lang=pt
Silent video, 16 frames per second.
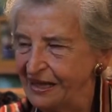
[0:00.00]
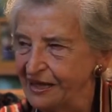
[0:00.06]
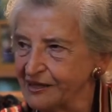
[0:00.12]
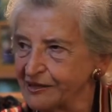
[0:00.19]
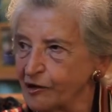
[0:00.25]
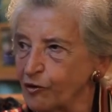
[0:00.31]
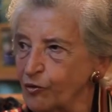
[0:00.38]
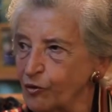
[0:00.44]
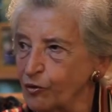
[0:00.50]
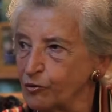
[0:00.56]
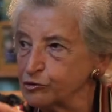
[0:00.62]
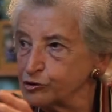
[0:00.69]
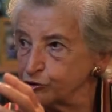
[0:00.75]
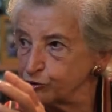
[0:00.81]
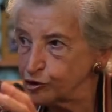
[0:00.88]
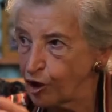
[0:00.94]
Então, o
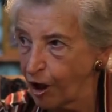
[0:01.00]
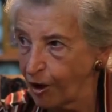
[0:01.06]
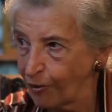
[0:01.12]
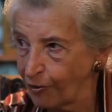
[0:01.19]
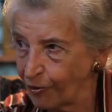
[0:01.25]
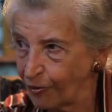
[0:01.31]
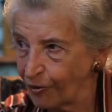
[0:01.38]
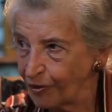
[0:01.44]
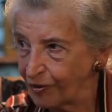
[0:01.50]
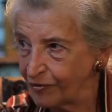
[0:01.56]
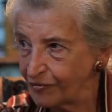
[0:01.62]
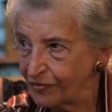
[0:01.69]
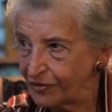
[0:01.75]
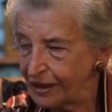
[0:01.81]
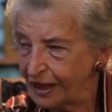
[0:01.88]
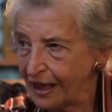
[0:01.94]
sol
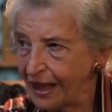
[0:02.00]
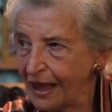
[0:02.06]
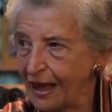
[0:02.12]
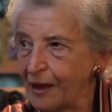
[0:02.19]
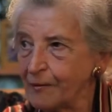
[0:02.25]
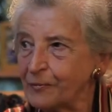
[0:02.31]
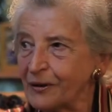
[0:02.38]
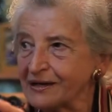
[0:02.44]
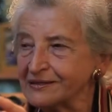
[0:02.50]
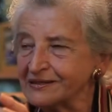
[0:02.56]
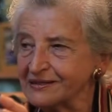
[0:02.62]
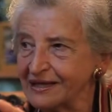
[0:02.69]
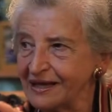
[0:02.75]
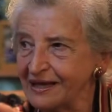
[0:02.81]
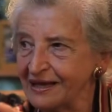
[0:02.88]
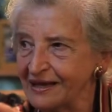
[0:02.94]
é para
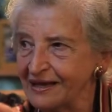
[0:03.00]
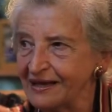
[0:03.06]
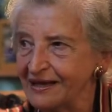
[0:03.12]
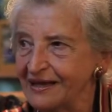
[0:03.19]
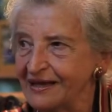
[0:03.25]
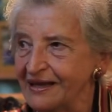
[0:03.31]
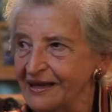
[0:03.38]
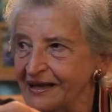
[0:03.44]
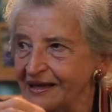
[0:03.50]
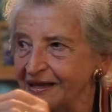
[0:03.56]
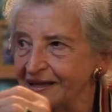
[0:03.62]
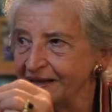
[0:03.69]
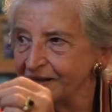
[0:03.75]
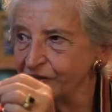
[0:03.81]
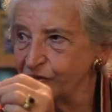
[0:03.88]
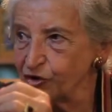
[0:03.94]
ser
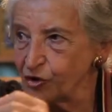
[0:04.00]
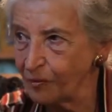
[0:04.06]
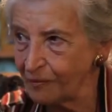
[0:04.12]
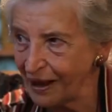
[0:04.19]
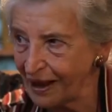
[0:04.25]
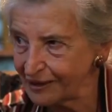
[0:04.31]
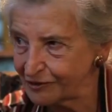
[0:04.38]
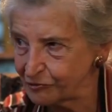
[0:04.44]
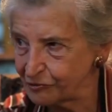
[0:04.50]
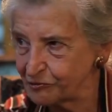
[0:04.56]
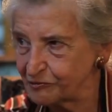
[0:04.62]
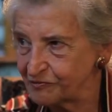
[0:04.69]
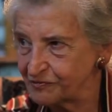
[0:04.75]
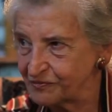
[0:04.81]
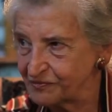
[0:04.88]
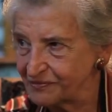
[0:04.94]
domado.
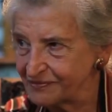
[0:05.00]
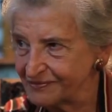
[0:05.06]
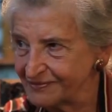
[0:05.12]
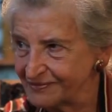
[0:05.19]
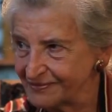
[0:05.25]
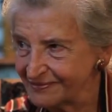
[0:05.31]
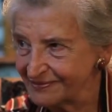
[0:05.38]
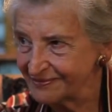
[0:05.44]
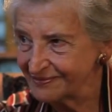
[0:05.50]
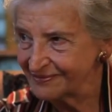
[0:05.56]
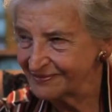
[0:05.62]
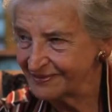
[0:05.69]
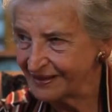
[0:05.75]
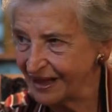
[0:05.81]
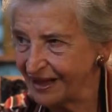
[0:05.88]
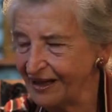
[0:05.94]

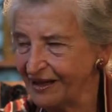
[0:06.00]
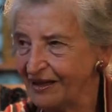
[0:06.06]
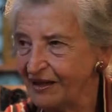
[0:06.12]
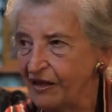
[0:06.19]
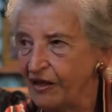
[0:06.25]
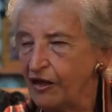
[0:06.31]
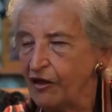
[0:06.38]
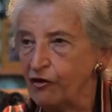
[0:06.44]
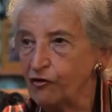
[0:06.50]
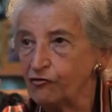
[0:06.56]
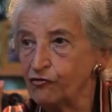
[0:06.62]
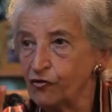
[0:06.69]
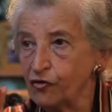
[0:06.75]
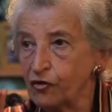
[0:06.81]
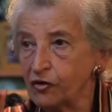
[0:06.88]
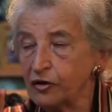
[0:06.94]
Né? Eu
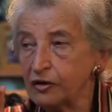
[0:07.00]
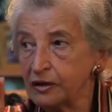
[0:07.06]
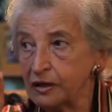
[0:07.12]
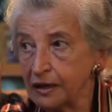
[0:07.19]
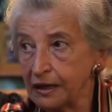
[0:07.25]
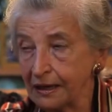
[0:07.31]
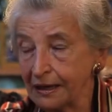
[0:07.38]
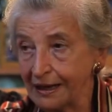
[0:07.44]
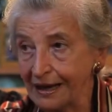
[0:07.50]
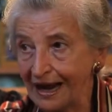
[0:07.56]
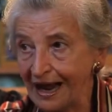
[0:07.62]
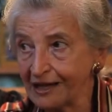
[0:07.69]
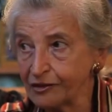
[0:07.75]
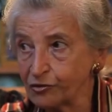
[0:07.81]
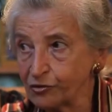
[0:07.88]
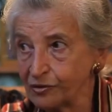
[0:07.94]
vou
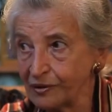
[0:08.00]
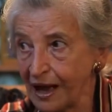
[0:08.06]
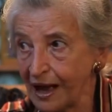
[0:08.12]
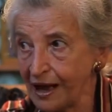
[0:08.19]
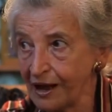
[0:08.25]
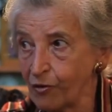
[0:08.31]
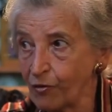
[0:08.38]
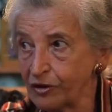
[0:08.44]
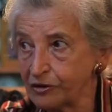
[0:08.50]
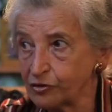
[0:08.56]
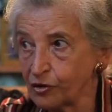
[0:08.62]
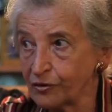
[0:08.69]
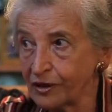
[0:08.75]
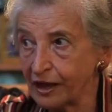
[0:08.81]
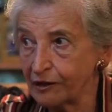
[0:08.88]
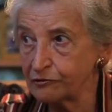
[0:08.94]
graduar quanto
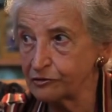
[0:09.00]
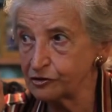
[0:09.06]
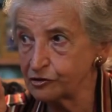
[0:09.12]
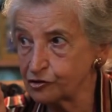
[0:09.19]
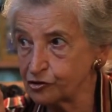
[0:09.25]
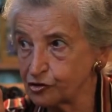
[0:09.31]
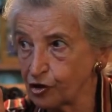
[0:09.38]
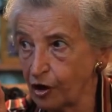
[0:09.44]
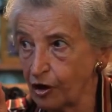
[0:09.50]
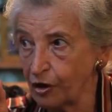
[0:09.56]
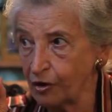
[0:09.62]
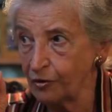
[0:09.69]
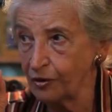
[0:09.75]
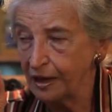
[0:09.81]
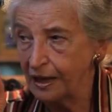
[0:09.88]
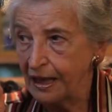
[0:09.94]
eu quero de
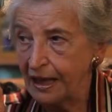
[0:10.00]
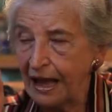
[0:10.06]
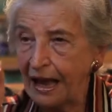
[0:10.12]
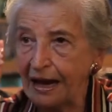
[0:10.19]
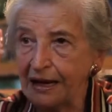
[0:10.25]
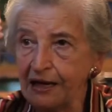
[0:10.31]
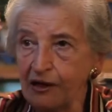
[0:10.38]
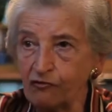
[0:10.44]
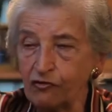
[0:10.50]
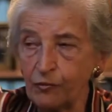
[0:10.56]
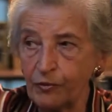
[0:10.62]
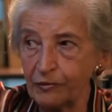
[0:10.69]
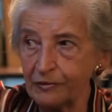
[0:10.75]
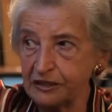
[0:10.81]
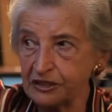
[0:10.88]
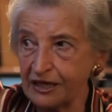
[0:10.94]
sol. Ali eu vou
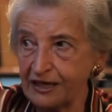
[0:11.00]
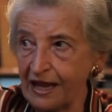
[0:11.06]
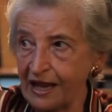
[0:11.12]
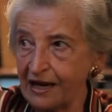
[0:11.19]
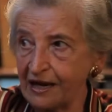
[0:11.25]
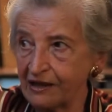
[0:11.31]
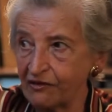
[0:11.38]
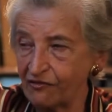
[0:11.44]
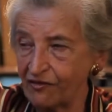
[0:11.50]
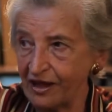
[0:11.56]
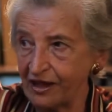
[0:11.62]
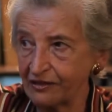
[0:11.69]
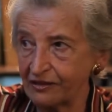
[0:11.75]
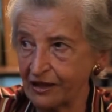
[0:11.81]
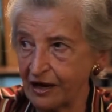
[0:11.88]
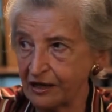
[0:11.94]
pôr uma janela que vai
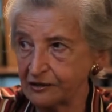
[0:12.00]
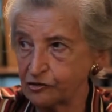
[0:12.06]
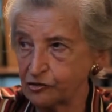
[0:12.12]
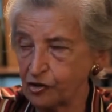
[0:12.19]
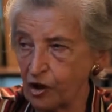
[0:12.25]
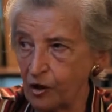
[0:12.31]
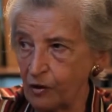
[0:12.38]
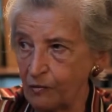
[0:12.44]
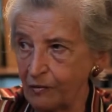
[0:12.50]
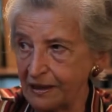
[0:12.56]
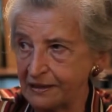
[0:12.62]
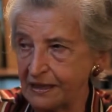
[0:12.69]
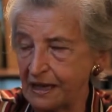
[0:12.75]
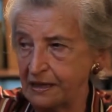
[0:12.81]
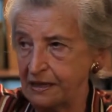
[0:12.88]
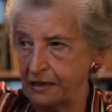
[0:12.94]
entrar sol,
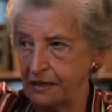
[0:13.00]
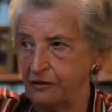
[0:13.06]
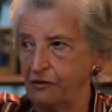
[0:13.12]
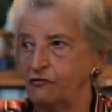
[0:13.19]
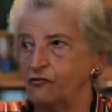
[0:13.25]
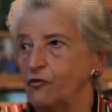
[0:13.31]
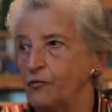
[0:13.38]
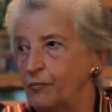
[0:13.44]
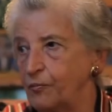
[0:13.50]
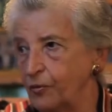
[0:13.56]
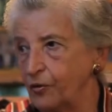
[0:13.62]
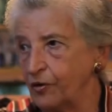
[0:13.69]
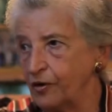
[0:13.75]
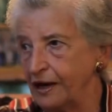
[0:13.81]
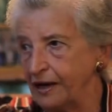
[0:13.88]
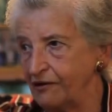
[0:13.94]
mas ali não vou
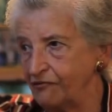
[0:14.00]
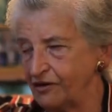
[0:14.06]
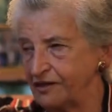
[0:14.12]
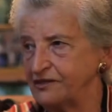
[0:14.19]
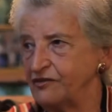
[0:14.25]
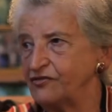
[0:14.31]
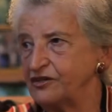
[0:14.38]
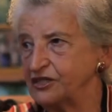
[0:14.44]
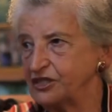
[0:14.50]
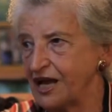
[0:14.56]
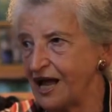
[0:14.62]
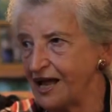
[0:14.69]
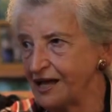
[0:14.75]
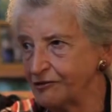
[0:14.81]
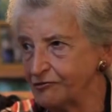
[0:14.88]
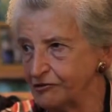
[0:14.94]
pôr, ali vai ser
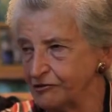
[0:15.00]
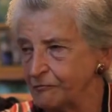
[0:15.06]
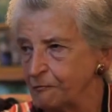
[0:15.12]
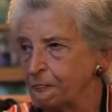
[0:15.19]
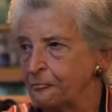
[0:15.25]
fechado.